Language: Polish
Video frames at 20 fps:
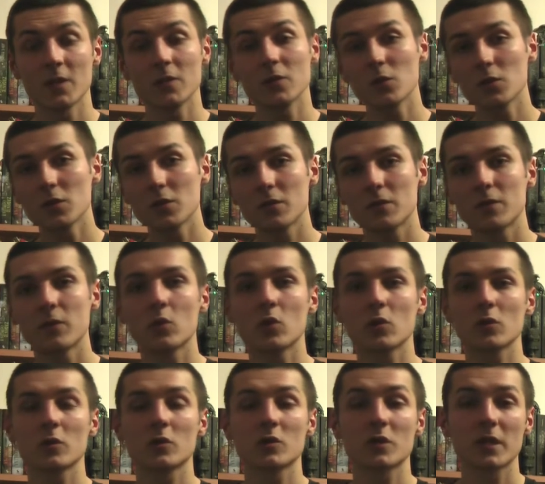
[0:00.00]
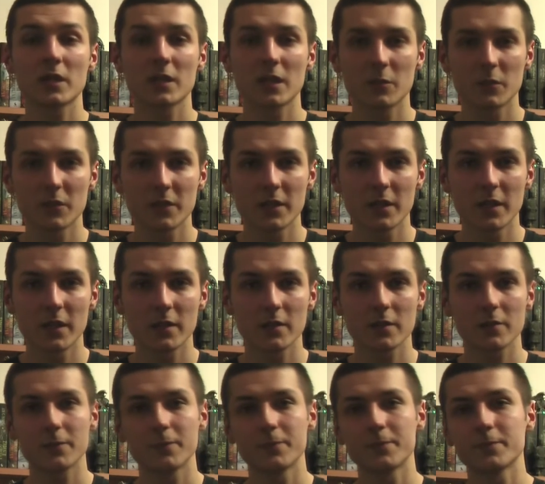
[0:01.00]
No i Wuko dociera na
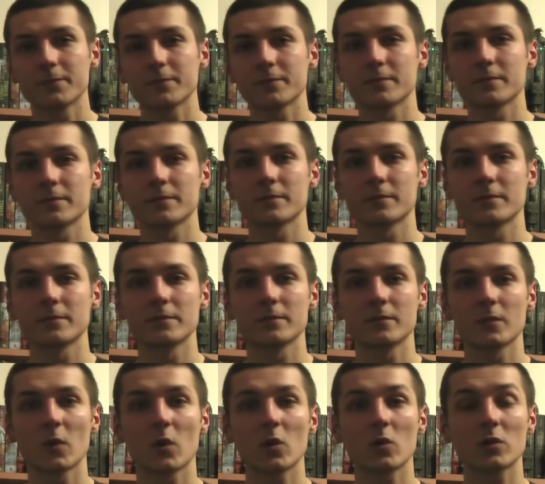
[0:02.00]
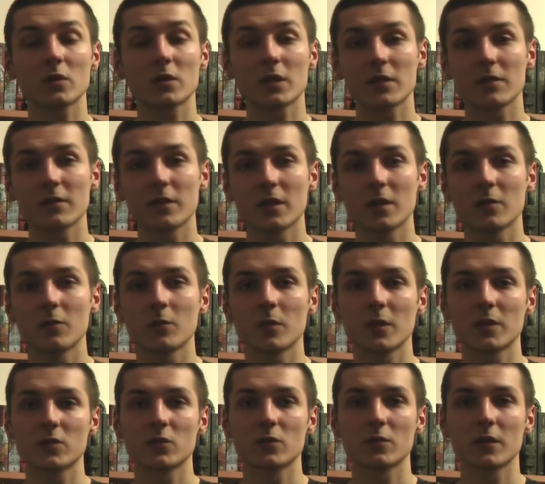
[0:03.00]
Midgard. Mm, odkrywa
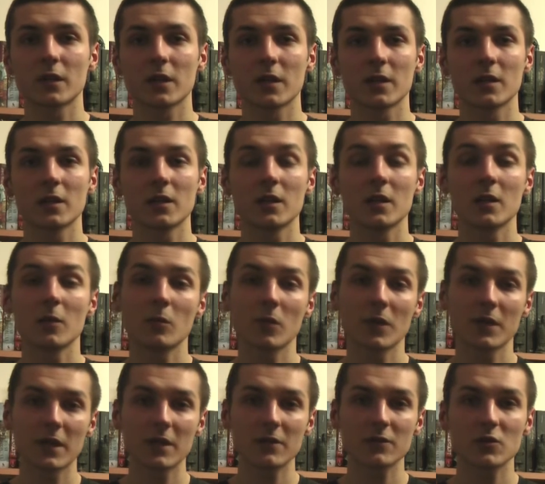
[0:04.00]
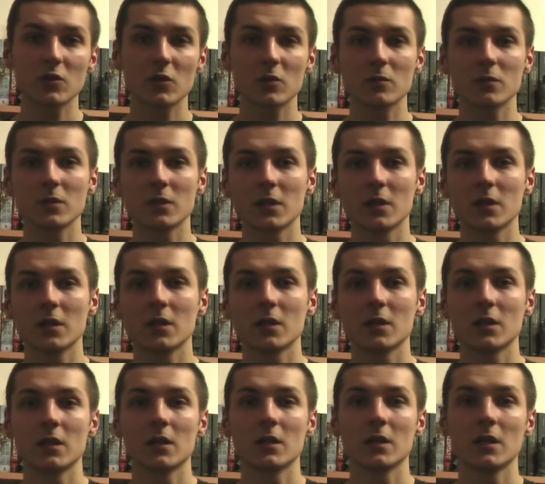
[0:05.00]
placówkę badawczą,
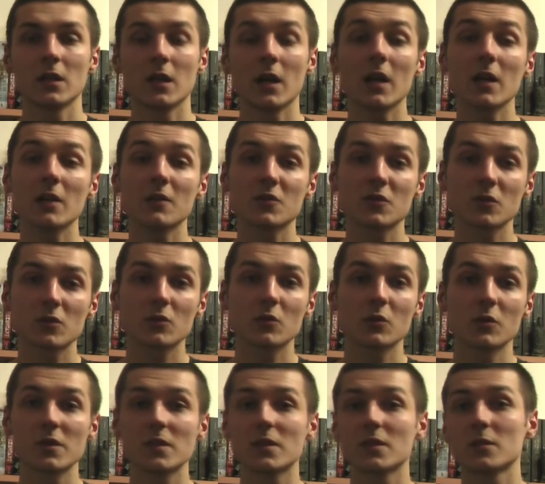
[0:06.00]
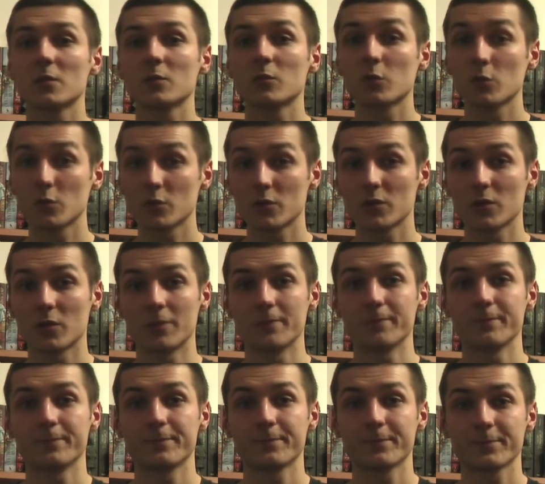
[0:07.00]
ale w środku jest pusto.
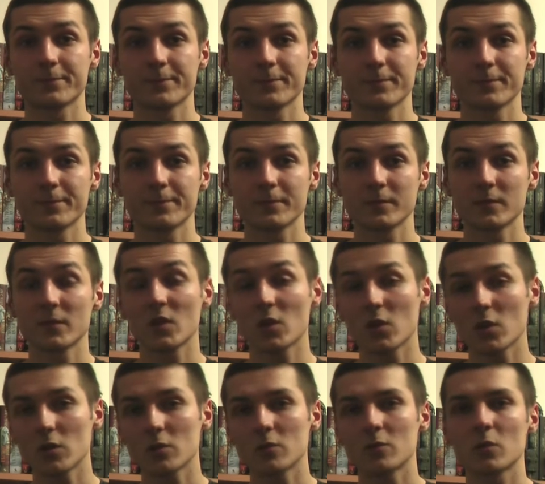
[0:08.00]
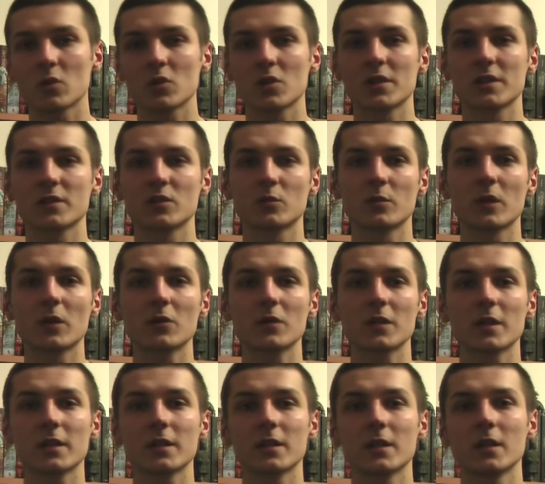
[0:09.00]
No, może nie
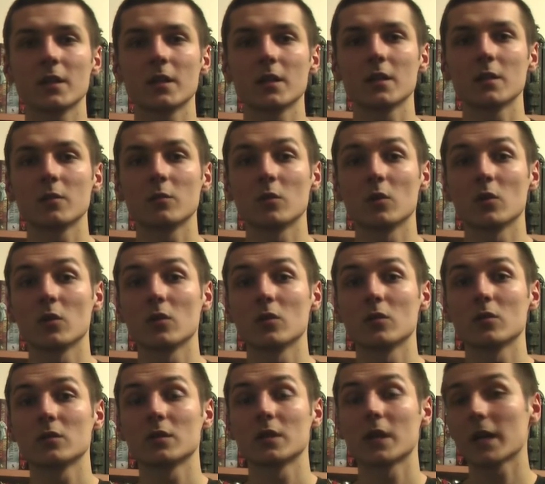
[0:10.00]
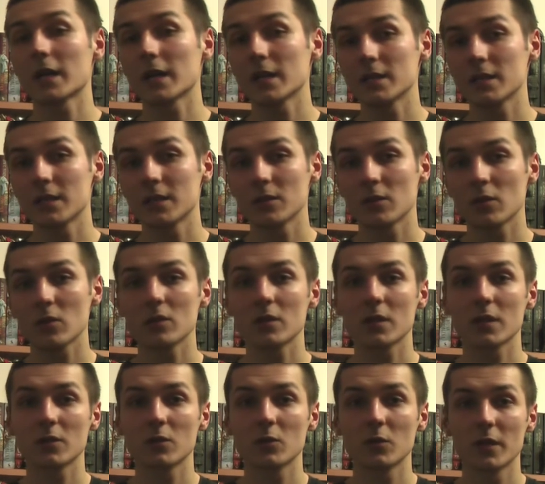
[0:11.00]
zupełnie, bo Drakainen
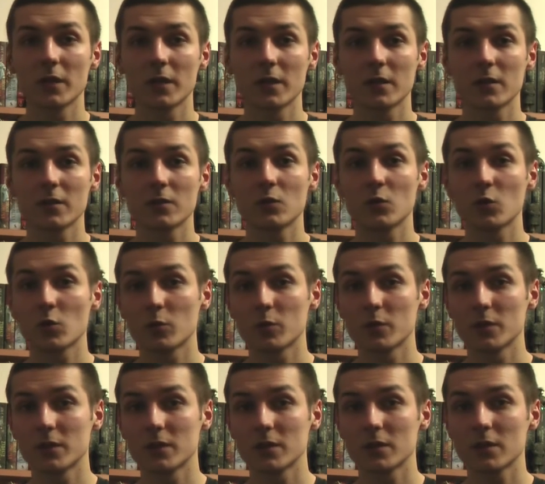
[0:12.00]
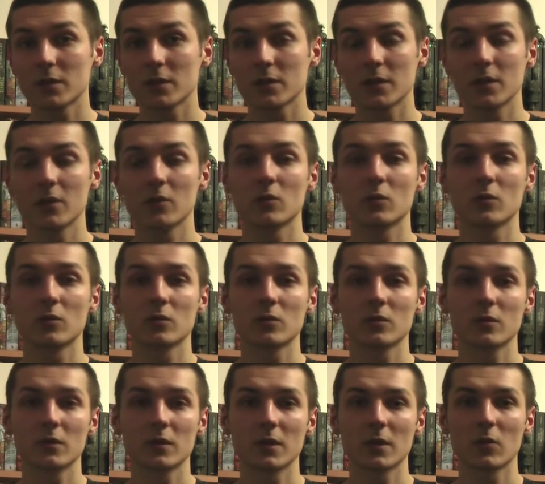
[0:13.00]
odnajduje trupy kilku
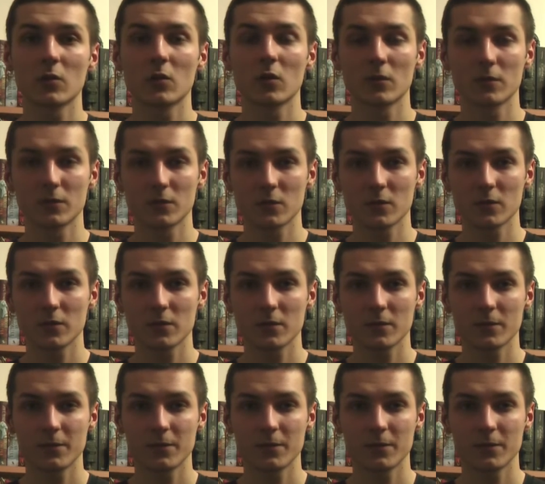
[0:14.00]
naukowców,